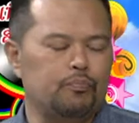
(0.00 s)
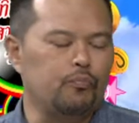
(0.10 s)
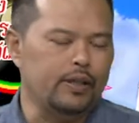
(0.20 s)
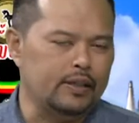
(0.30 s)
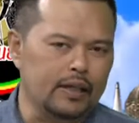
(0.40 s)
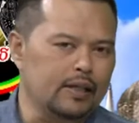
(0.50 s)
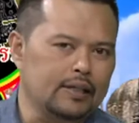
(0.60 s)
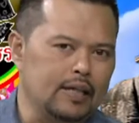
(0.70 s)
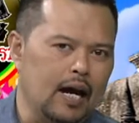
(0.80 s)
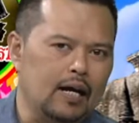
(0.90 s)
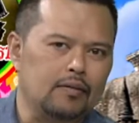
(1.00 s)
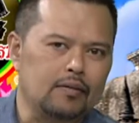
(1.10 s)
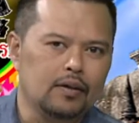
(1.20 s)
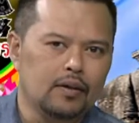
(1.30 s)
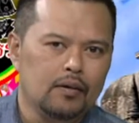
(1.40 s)
วิจัยจาก
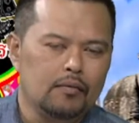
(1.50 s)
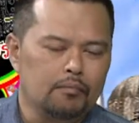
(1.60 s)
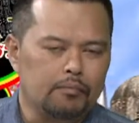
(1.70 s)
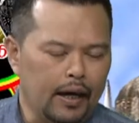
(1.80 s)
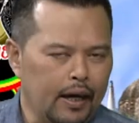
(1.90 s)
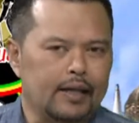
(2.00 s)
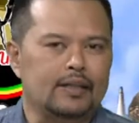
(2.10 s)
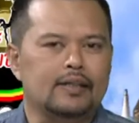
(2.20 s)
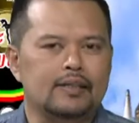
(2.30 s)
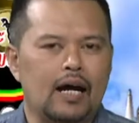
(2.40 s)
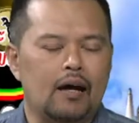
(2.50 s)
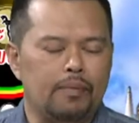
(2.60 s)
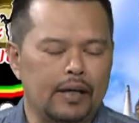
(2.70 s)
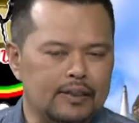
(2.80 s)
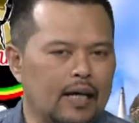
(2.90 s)
แพทย์จาก
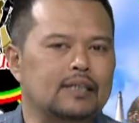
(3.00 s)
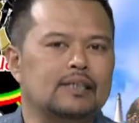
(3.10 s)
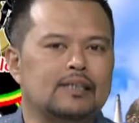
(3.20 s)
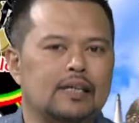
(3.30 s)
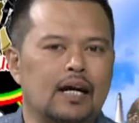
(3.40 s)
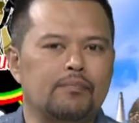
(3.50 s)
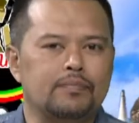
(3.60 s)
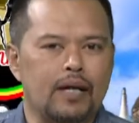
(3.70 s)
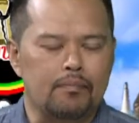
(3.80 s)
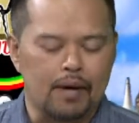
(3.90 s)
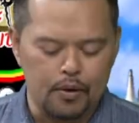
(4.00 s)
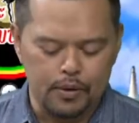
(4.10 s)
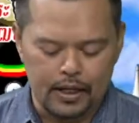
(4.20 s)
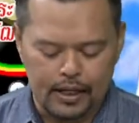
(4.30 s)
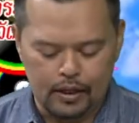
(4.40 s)
เภสัชนะครับจากมหาวิ
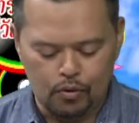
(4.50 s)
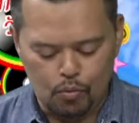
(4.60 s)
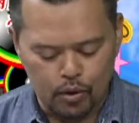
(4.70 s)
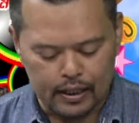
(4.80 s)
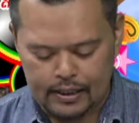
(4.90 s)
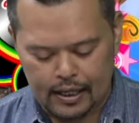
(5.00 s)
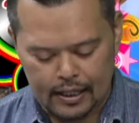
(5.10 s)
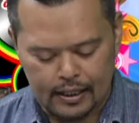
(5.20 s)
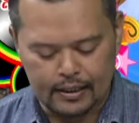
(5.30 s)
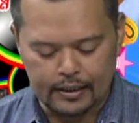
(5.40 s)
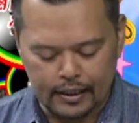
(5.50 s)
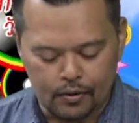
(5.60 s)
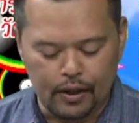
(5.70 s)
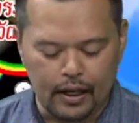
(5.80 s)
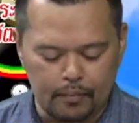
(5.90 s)
ทยาลัยอุบลราชธานีเลยทีเดีย
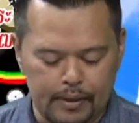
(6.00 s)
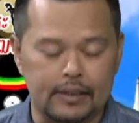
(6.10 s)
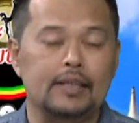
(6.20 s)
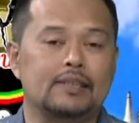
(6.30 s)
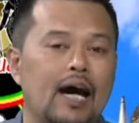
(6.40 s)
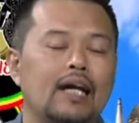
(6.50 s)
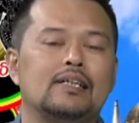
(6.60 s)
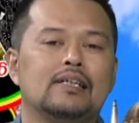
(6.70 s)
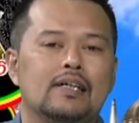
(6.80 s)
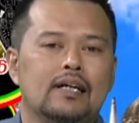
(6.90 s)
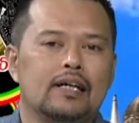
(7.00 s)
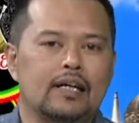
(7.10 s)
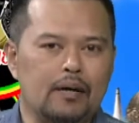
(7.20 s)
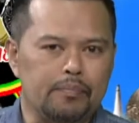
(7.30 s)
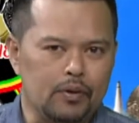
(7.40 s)
วคณะเภสัชศาสตร์
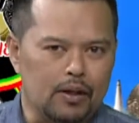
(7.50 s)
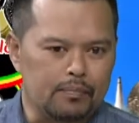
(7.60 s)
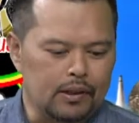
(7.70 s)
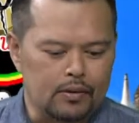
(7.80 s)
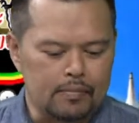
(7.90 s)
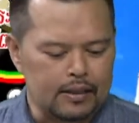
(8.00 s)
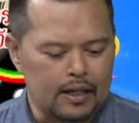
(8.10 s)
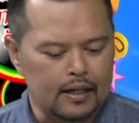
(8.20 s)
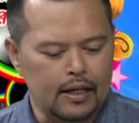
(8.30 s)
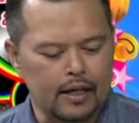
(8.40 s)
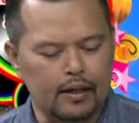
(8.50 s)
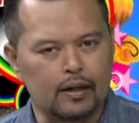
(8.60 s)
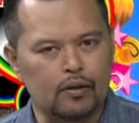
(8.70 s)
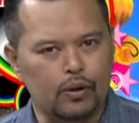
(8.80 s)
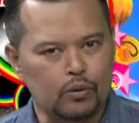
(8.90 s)
นะครับพี่น้องครับแล้วก็มาจากแหล่ง
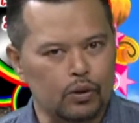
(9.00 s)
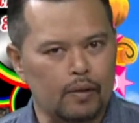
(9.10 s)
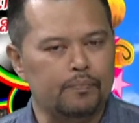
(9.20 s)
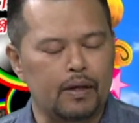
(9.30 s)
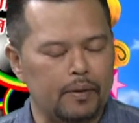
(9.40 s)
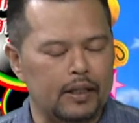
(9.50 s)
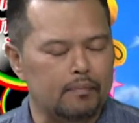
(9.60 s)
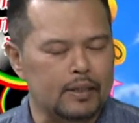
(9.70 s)
วัตถุดิบที่เป็นธรรม